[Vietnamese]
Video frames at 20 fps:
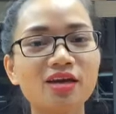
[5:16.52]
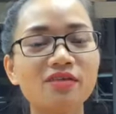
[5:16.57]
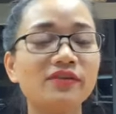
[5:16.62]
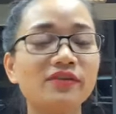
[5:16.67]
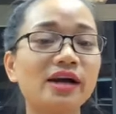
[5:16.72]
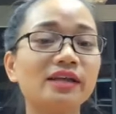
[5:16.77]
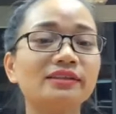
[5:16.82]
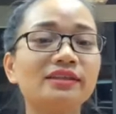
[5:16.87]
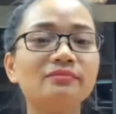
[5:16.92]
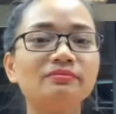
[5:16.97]

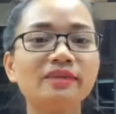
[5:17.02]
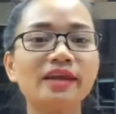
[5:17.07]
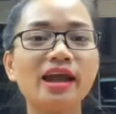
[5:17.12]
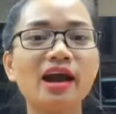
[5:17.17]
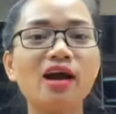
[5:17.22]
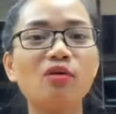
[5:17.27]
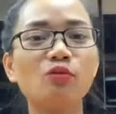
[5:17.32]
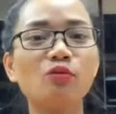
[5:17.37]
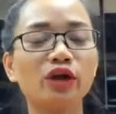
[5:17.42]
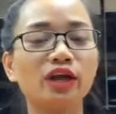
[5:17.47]
Và tiếp
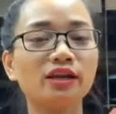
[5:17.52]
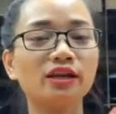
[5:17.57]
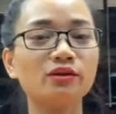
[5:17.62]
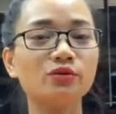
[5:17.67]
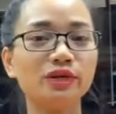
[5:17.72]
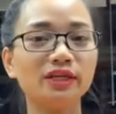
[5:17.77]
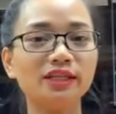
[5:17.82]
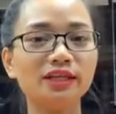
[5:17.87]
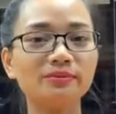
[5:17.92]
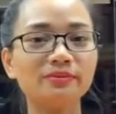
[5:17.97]
theo, một cái lưu
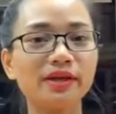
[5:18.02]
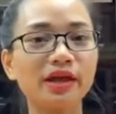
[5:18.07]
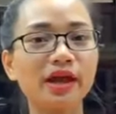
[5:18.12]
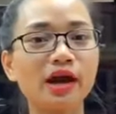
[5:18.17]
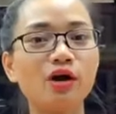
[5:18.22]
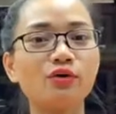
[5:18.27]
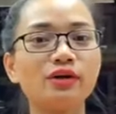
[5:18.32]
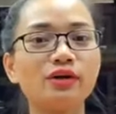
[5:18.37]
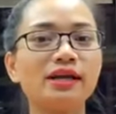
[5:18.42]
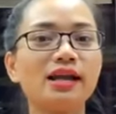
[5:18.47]
ý tiếp
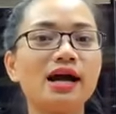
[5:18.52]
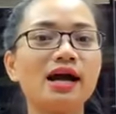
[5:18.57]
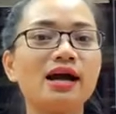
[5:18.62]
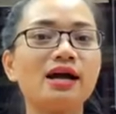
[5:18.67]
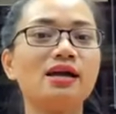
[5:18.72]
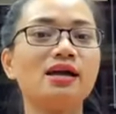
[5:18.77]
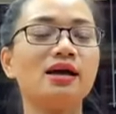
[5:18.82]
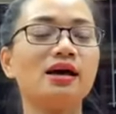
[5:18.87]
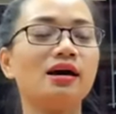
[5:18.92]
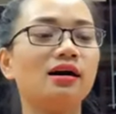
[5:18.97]
theo đấy là
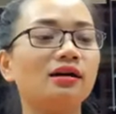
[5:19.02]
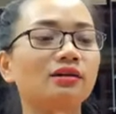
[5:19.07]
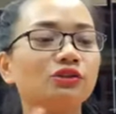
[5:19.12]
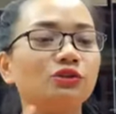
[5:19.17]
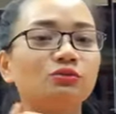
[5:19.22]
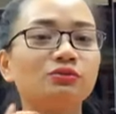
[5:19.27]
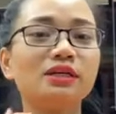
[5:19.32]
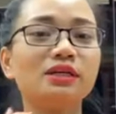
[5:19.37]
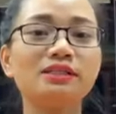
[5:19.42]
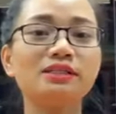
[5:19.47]

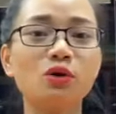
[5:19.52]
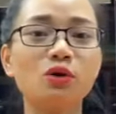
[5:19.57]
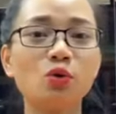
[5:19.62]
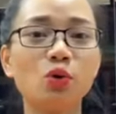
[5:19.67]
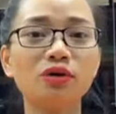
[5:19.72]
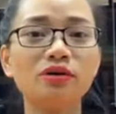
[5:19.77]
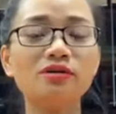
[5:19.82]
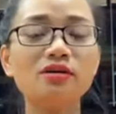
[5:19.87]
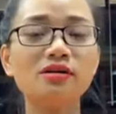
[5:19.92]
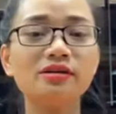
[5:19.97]
chúng ta sẽ
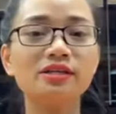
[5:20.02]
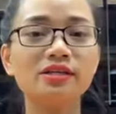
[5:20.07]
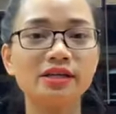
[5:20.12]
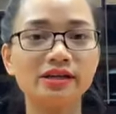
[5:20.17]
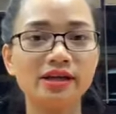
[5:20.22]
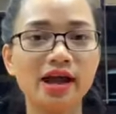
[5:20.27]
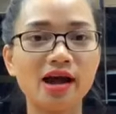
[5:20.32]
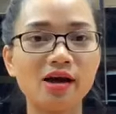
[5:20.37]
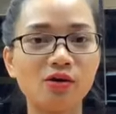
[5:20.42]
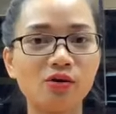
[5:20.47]
uống nước như thế
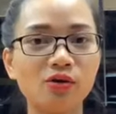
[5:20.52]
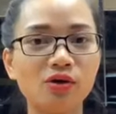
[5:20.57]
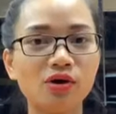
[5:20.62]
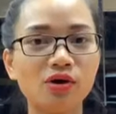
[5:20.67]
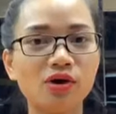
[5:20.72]
nào.